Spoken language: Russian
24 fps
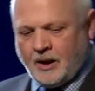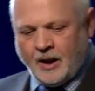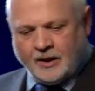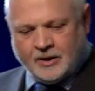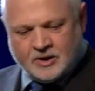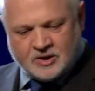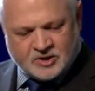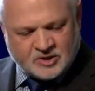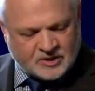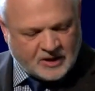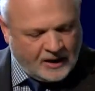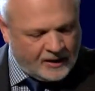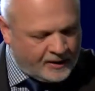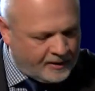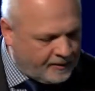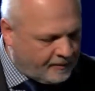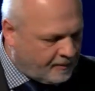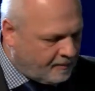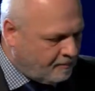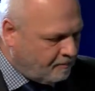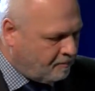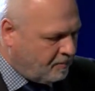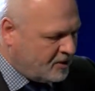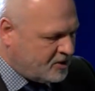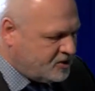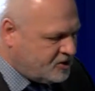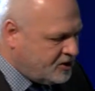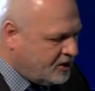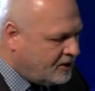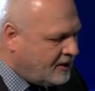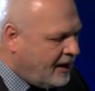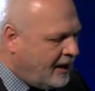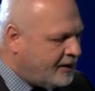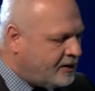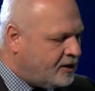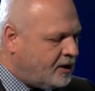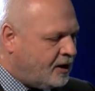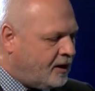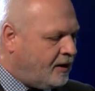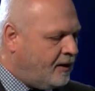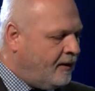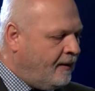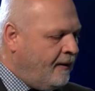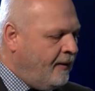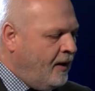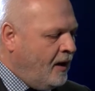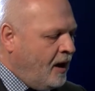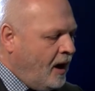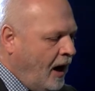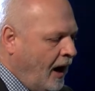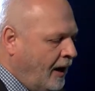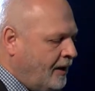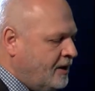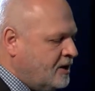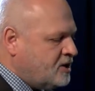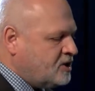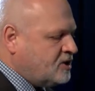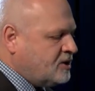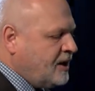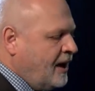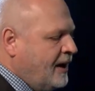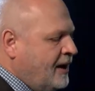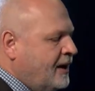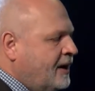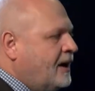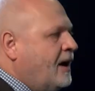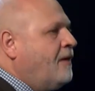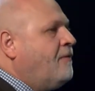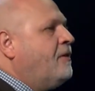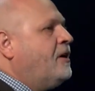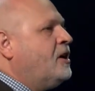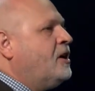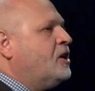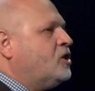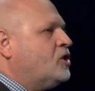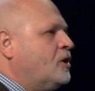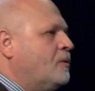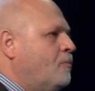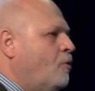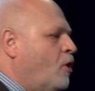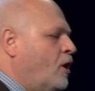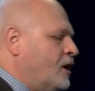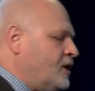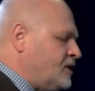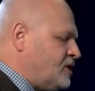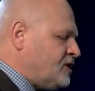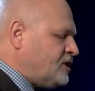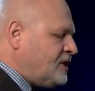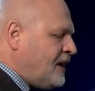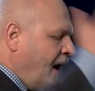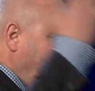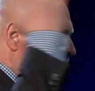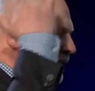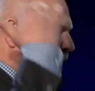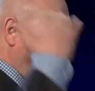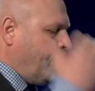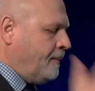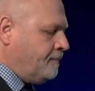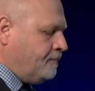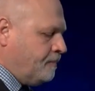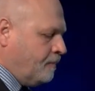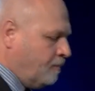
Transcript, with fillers: они стали постилать их, они стали говорить ему «Асана,